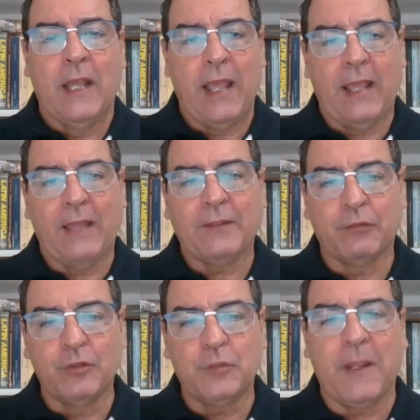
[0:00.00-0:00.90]
é, essa
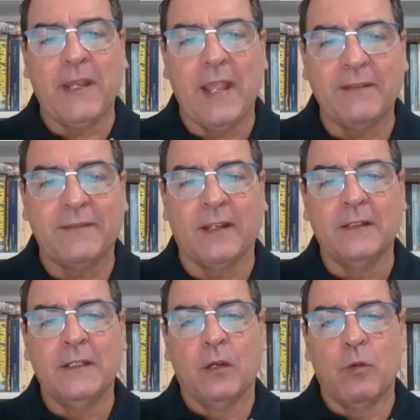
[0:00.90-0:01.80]
sua
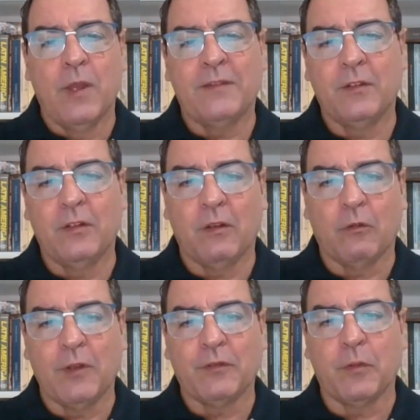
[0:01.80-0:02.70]
experiência com, esse,
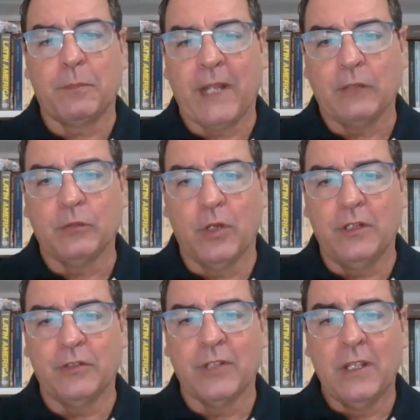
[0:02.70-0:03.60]
com esses
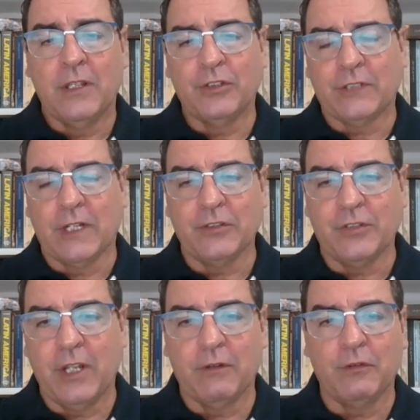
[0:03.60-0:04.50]
operadores
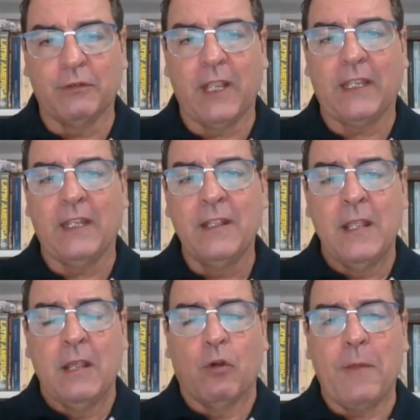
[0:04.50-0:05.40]
estrangeiros e o que, que
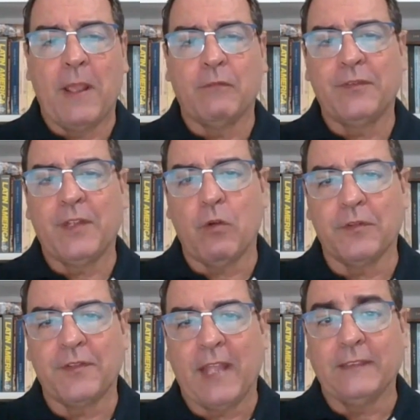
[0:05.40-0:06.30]
como é que você
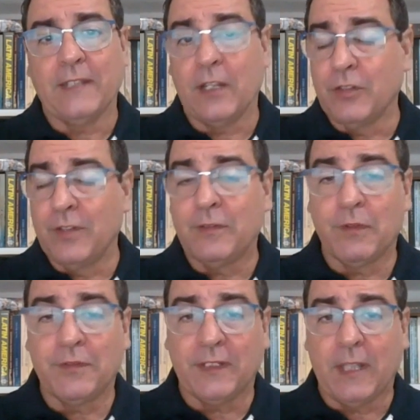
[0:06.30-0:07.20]
consegue interagir se
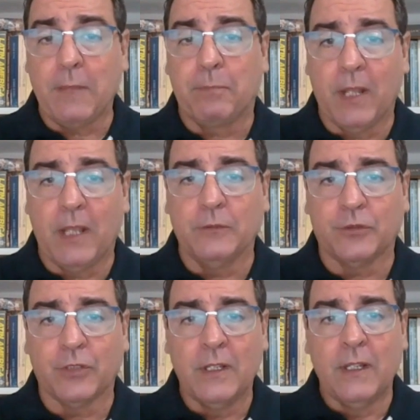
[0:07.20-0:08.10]
você tem
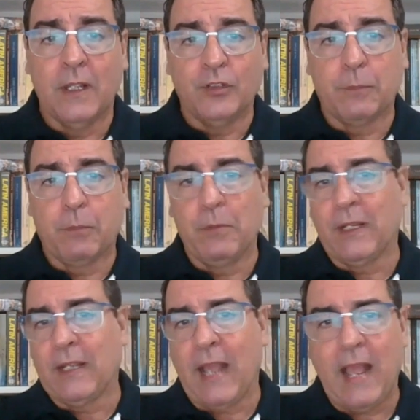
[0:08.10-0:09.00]
planos de
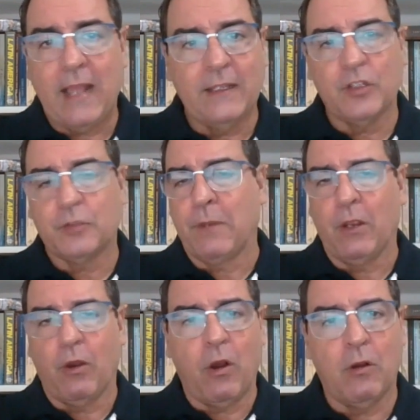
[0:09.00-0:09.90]
publicar em
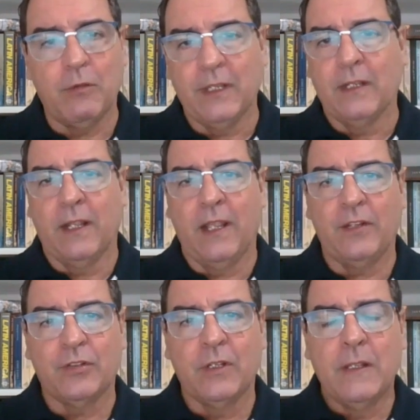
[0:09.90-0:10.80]
espanhol, em
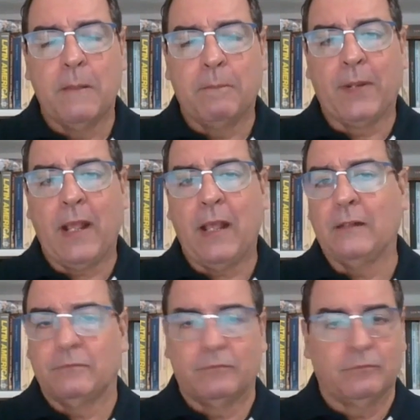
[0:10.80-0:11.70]
inglês, para